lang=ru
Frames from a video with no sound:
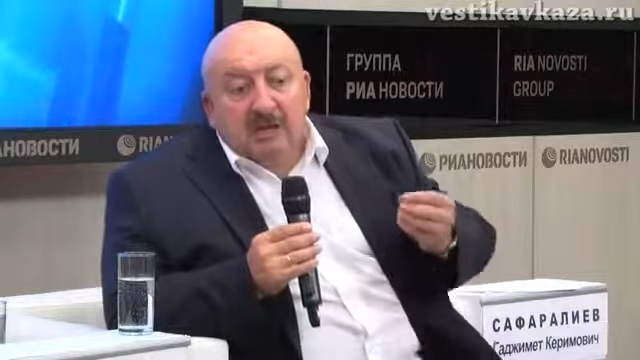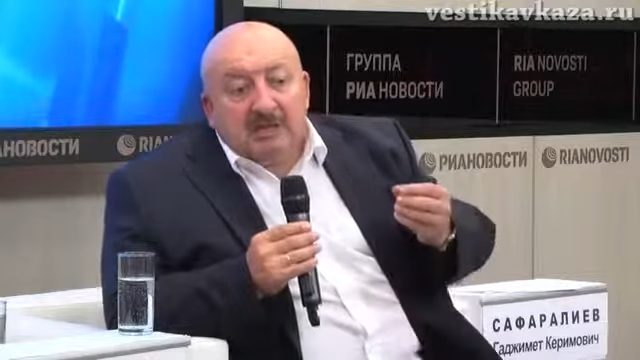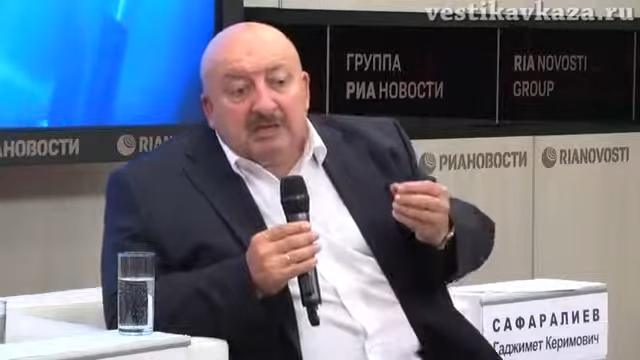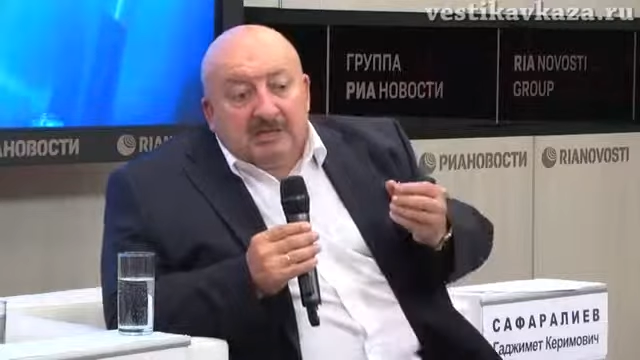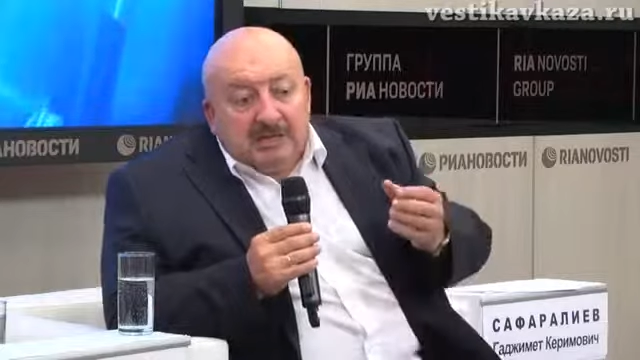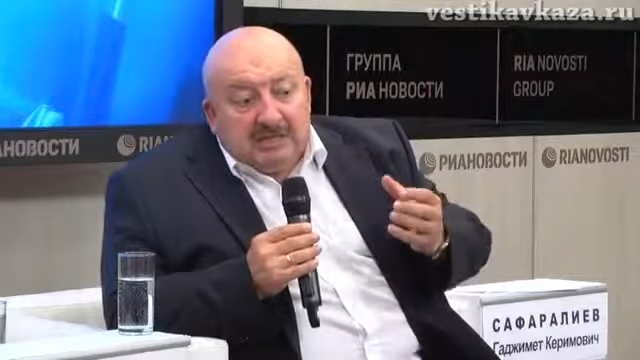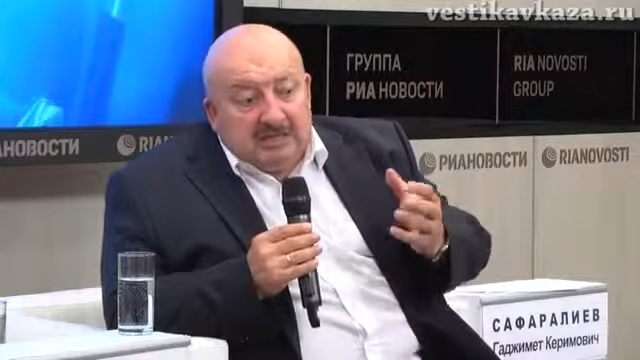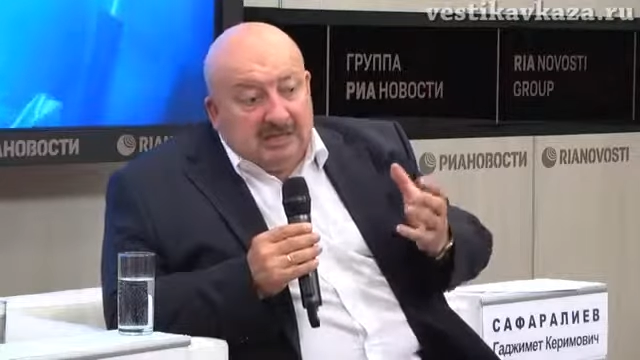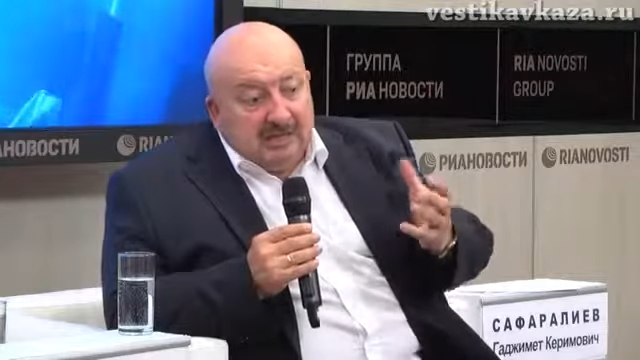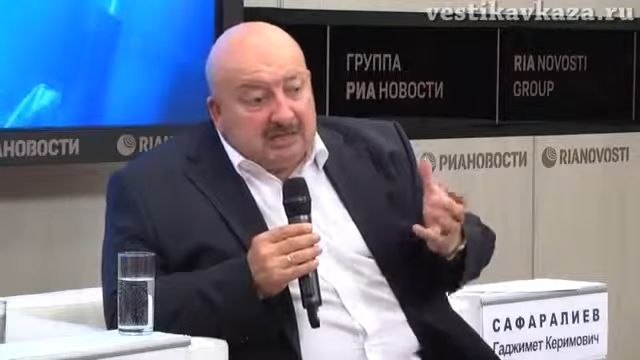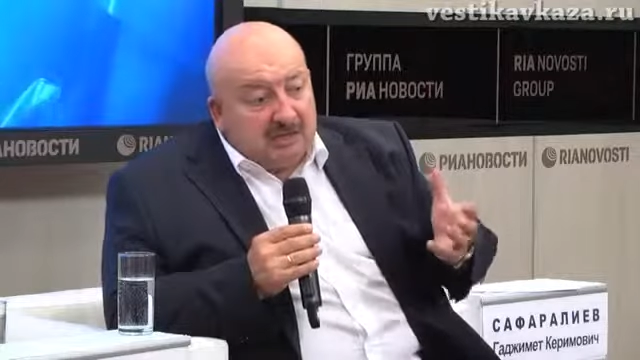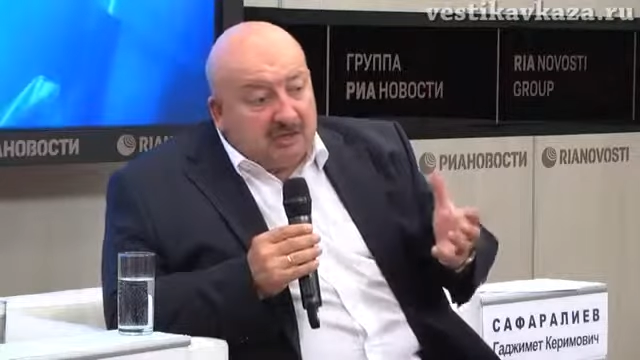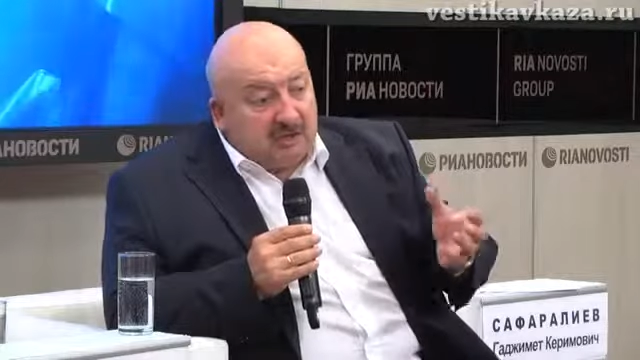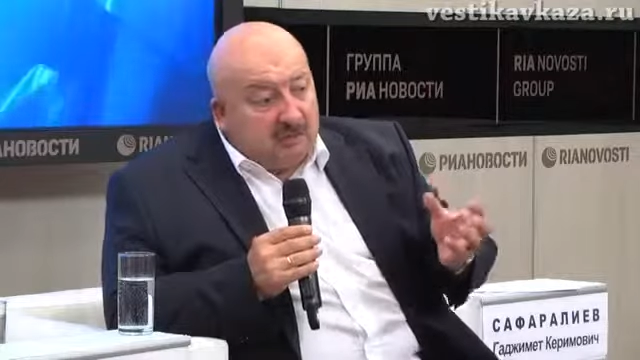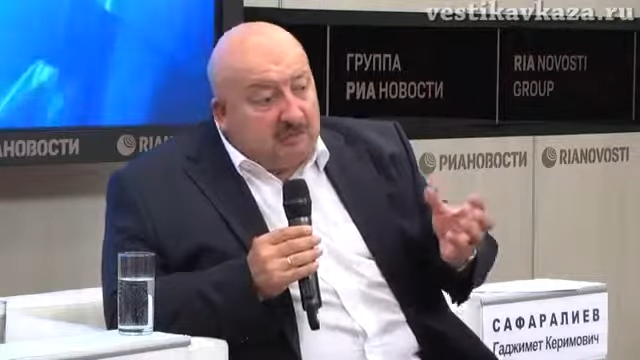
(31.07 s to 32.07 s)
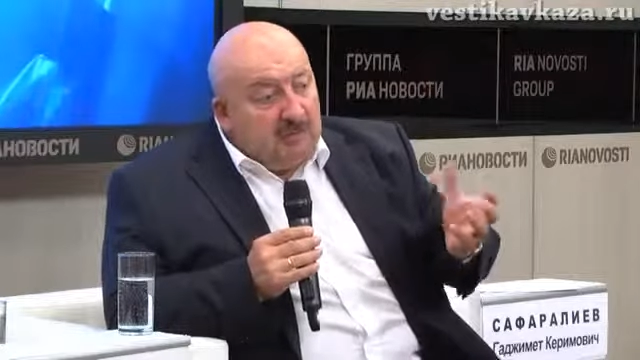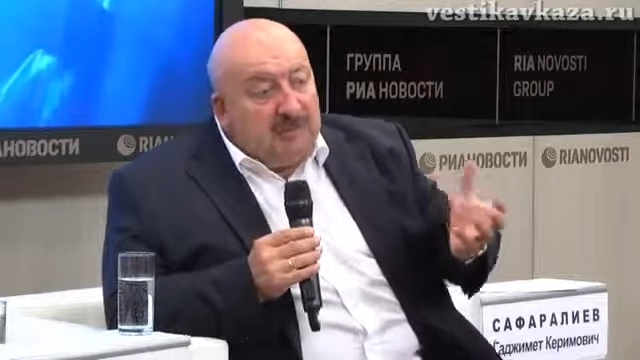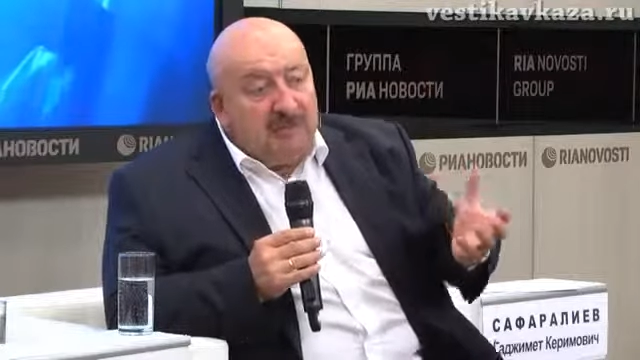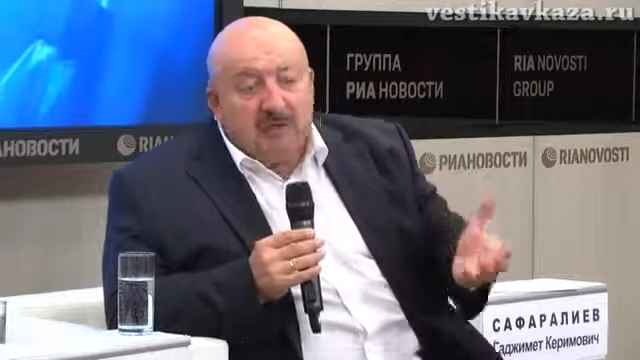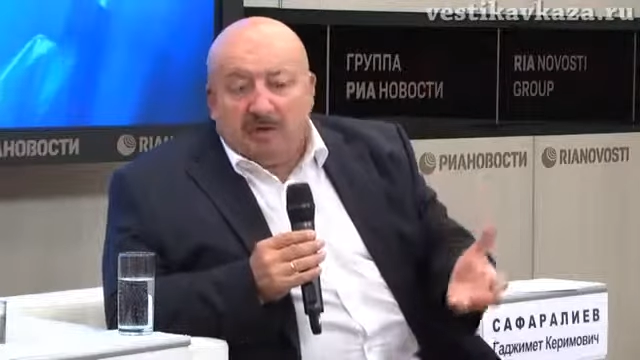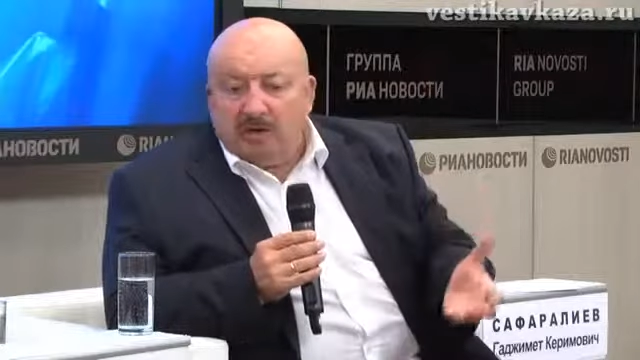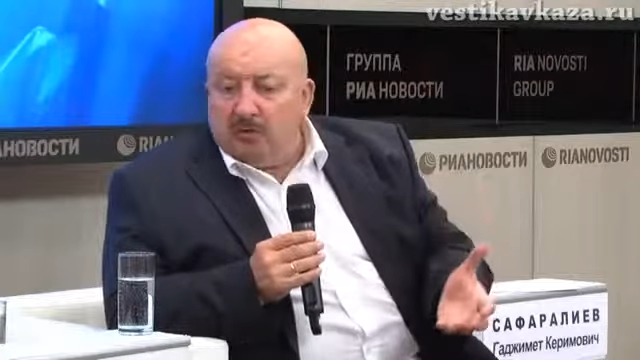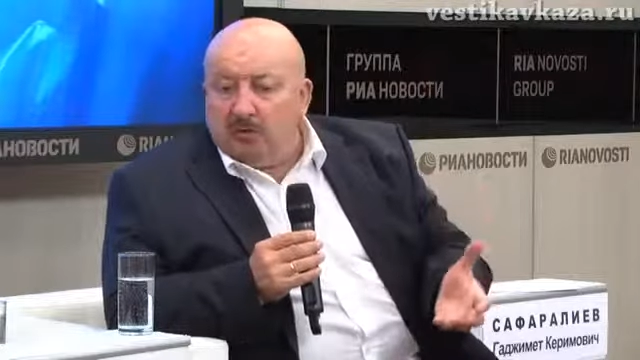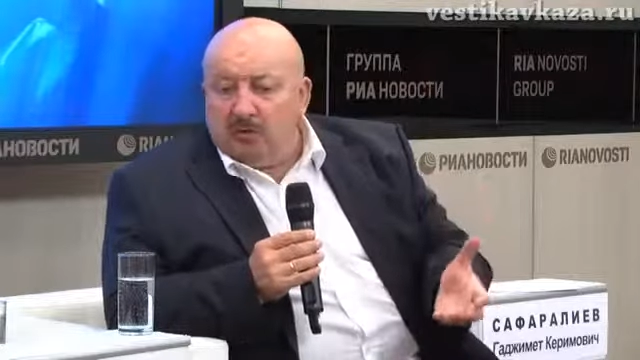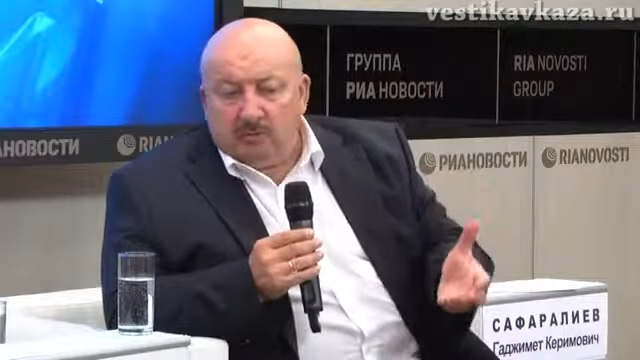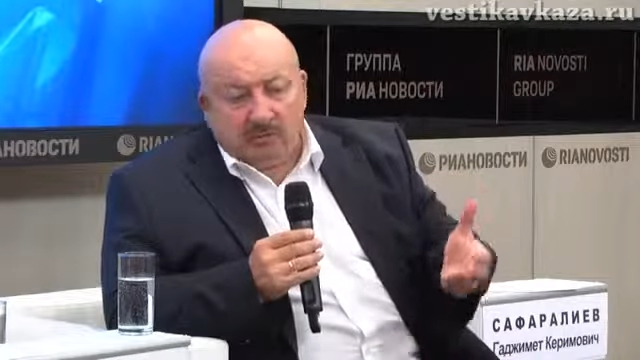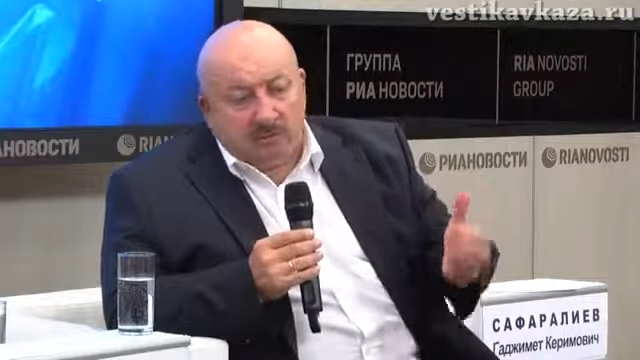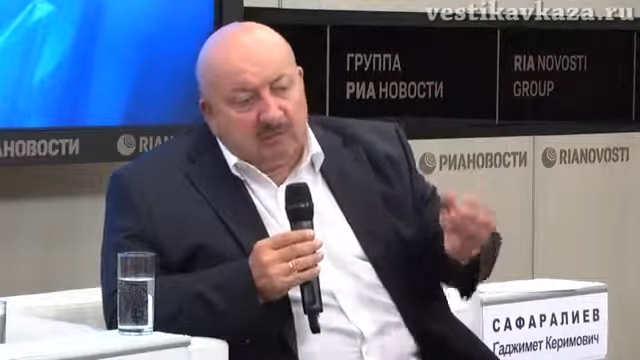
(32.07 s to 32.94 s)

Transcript: Здесь надо решать Минрегион,